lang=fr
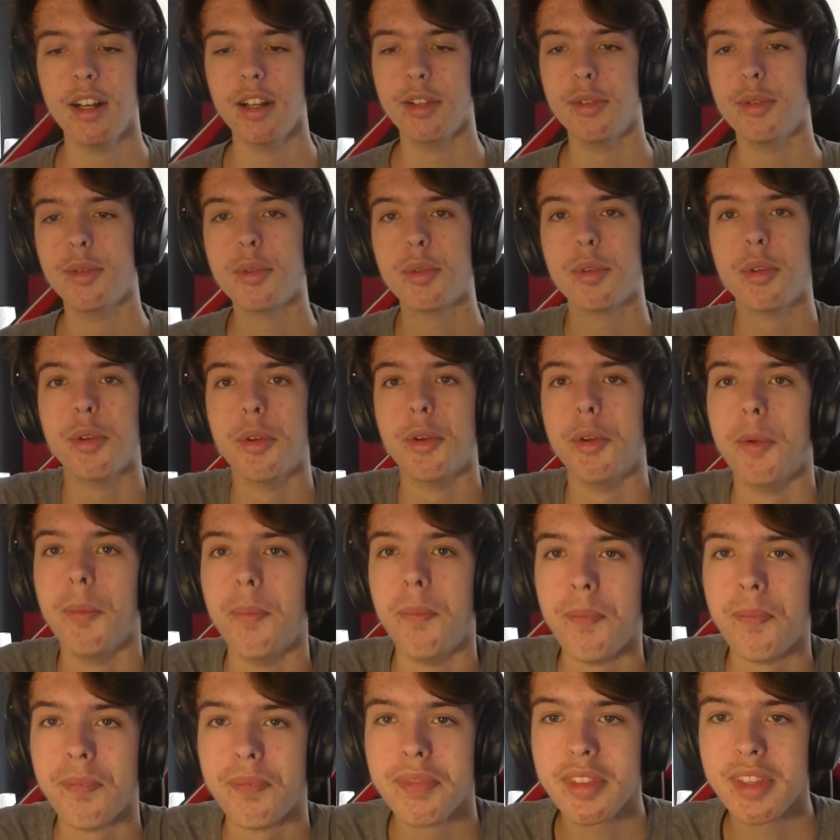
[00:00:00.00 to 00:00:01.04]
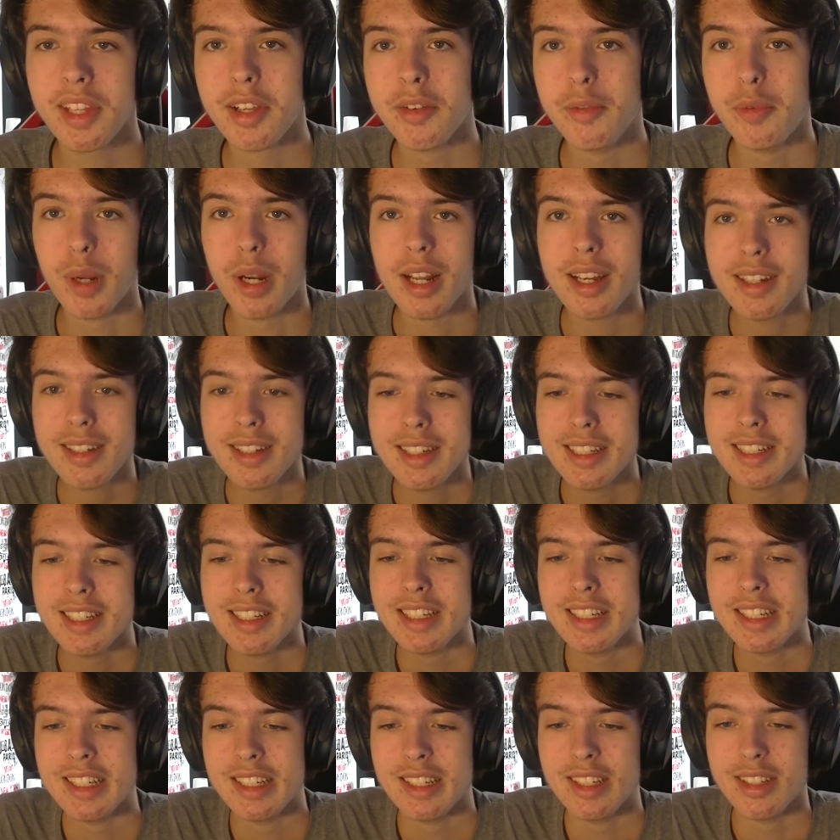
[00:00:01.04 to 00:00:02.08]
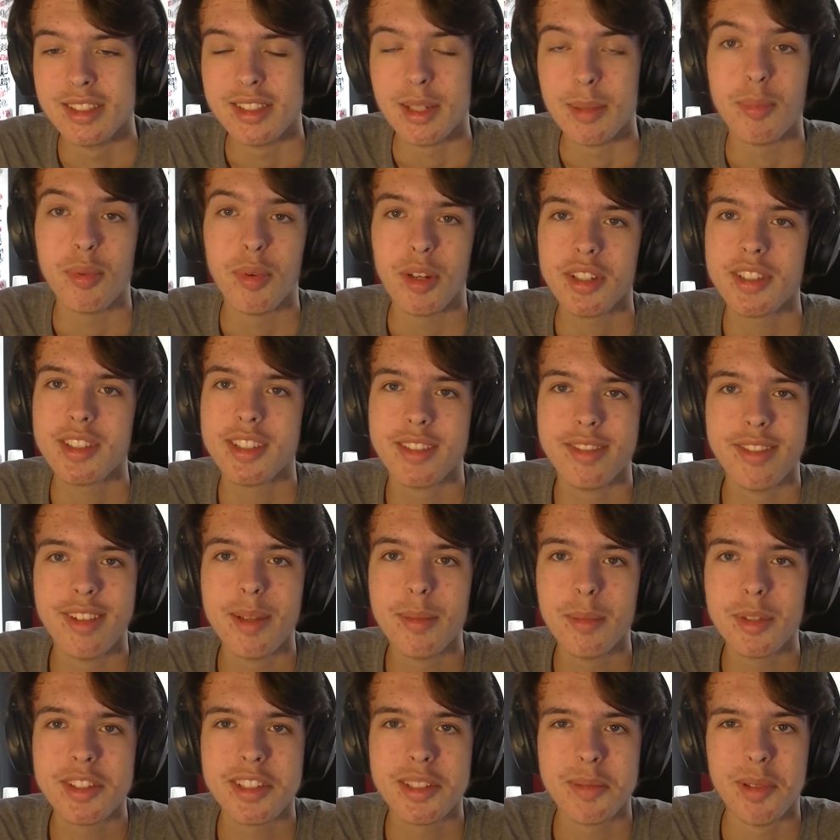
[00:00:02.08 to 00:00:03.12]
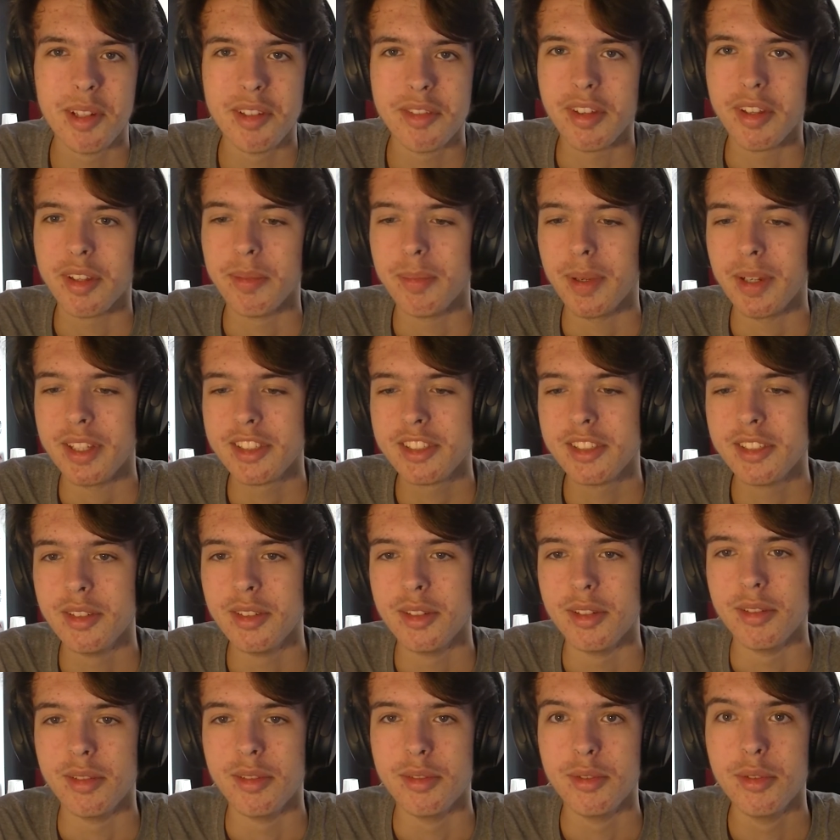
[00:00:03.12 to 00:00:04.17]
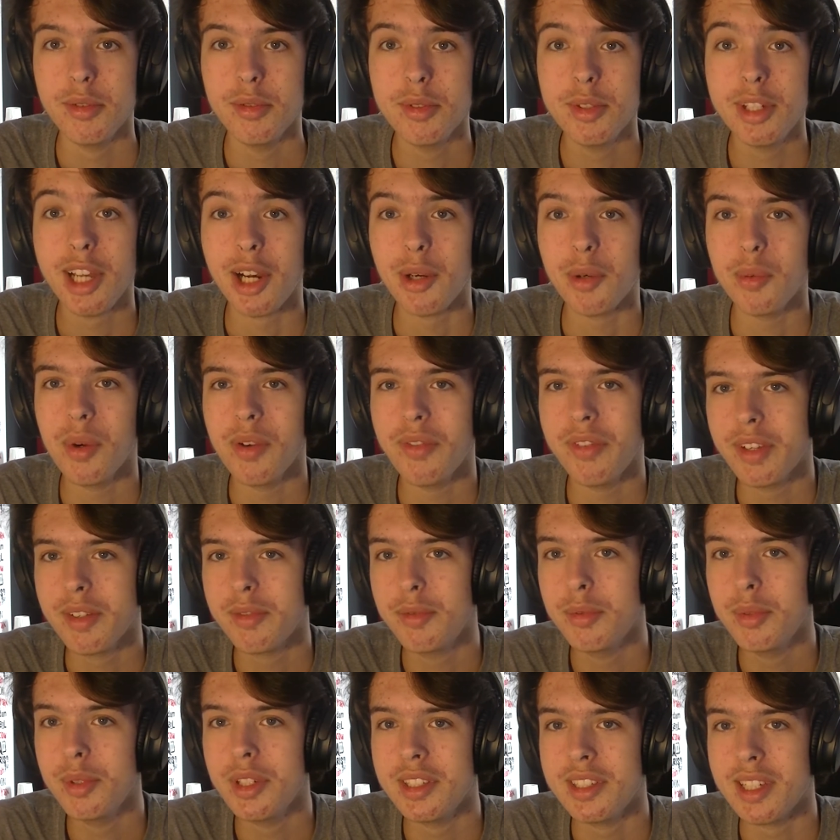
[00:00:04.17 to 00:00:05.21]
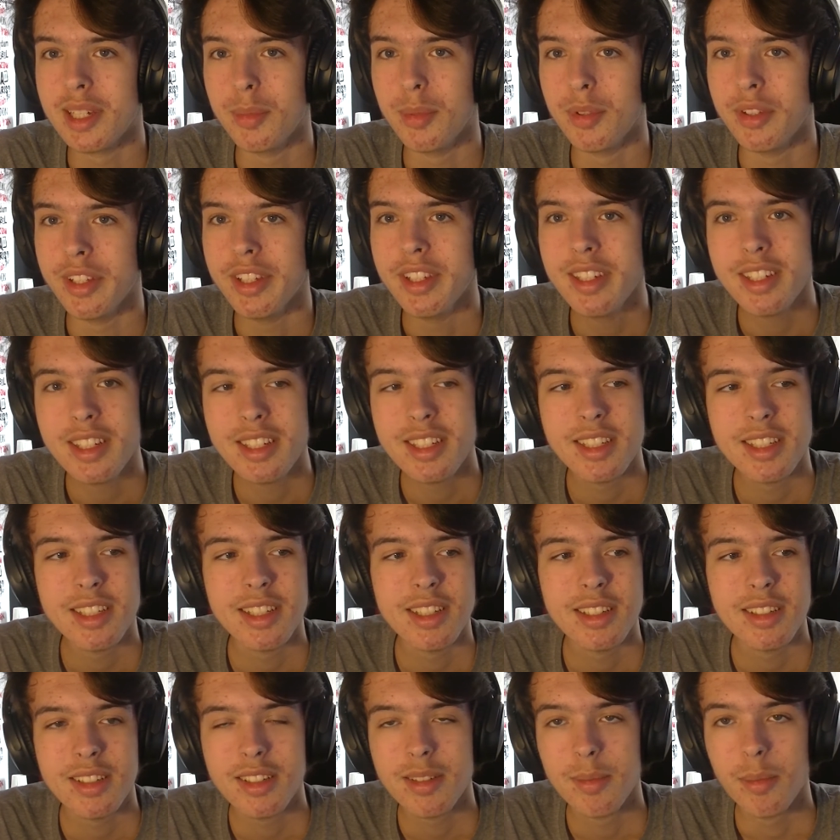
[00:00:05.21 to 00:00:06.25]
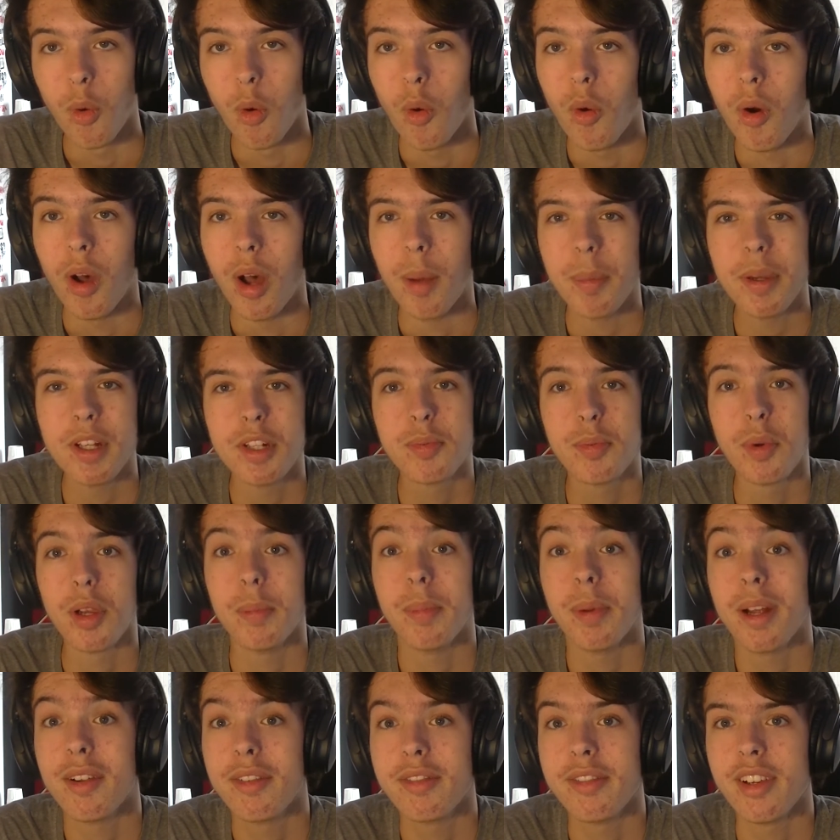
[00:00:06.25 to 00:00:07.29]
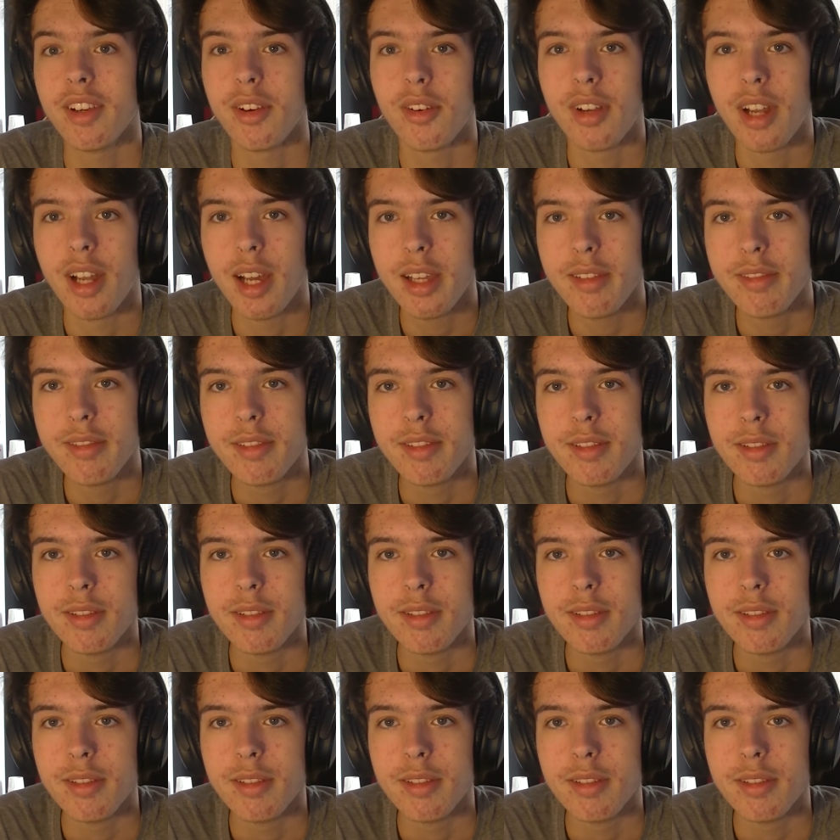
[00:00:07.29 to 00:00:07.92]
donc voilà, ça pourrait être vraiment sympa de faire une partie de loup-garou avec vous les abonnés. Bon, après, je pourrais pas le faire en live.